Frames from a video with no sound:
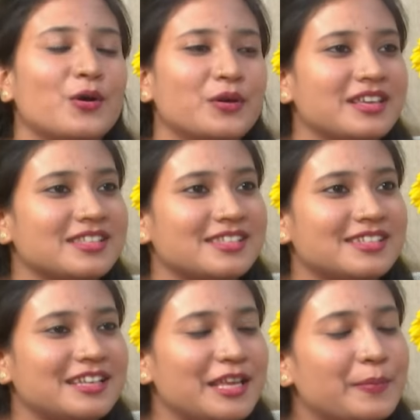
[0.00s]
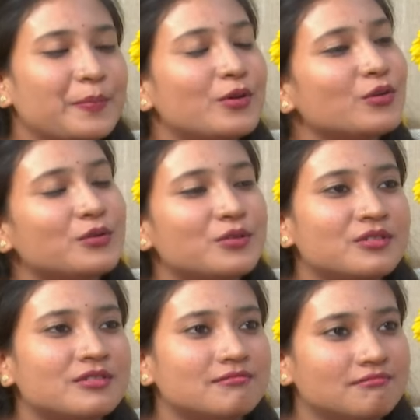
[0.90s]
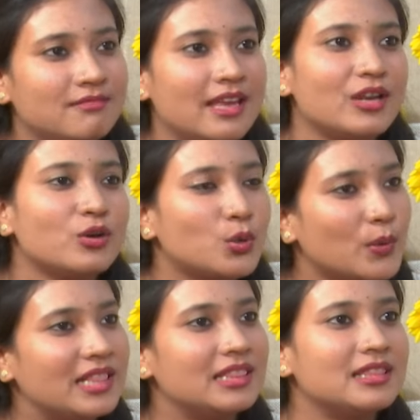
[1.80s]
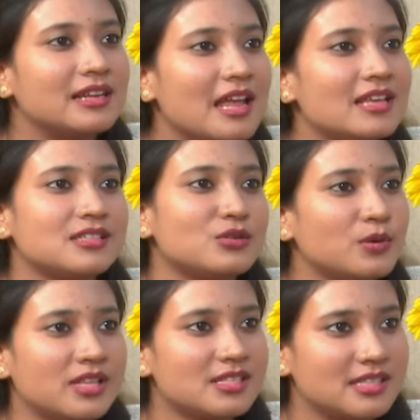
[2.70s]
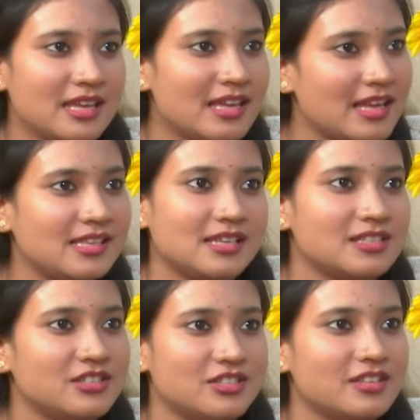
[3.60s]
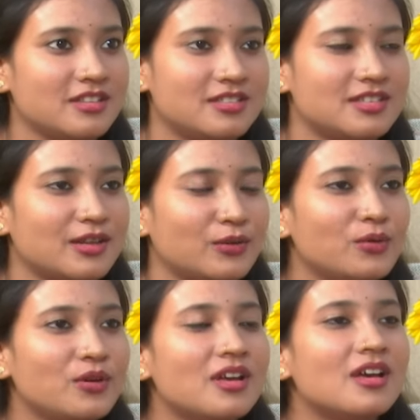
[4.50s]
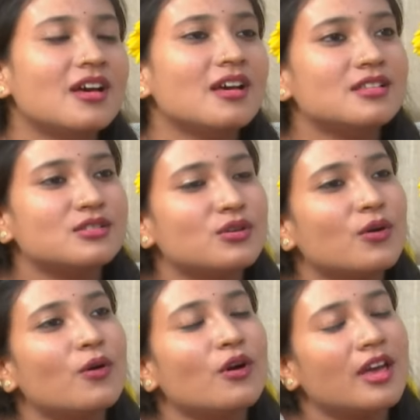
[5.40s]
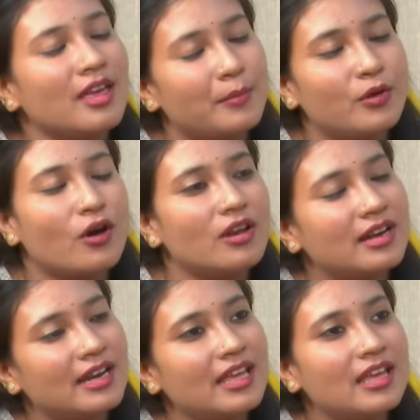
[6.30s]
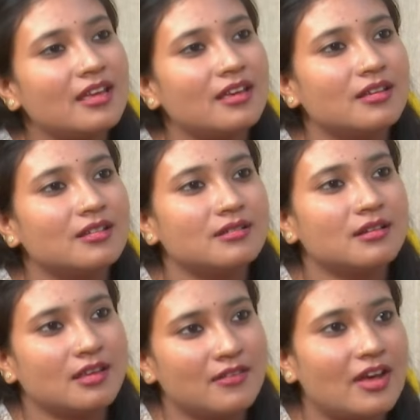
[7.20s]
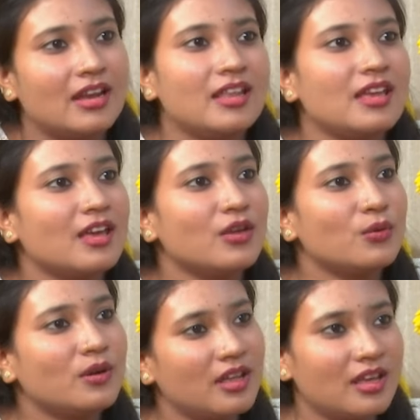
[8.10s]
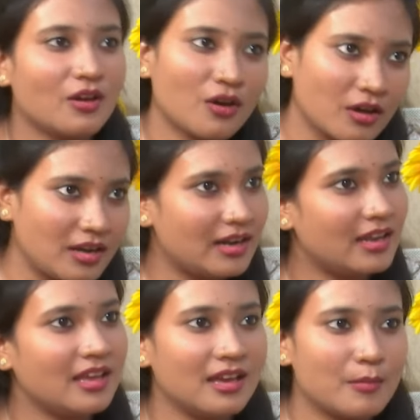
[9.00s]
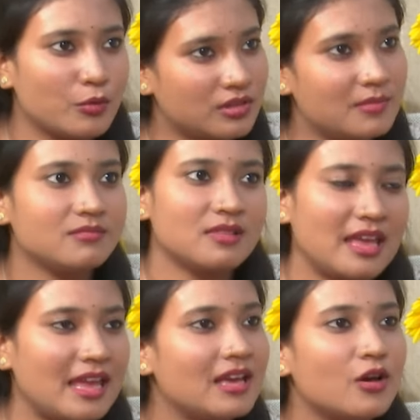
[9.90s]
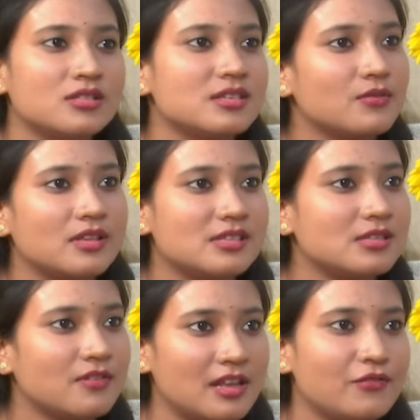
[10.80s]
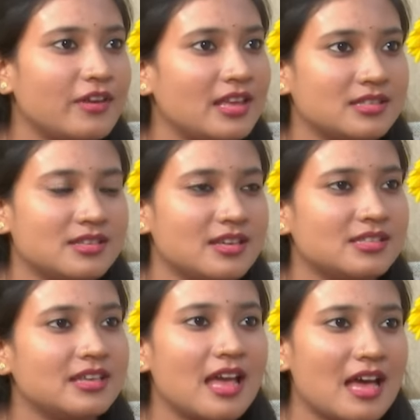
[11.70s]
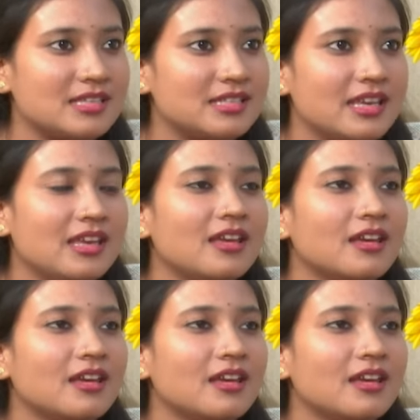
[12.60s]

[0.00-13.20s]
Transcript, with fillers: ఓకే సార్ ఇప్పుడు మీరు ట్వెల్త్ క్లాస్ స్టూడెంట్స్కి ఈ సజెషన్ ఇచ్చారు సో ఇప్పుడు ఆల్రెడీ ఇవన్నీ అయ్యుండి ఆల్రెడీ ఇంకా మొత్తం ఏ కాన్సిక్వెన్సెస్ వాళ్ళు ఫేస్ చేసి లాస్ట్కి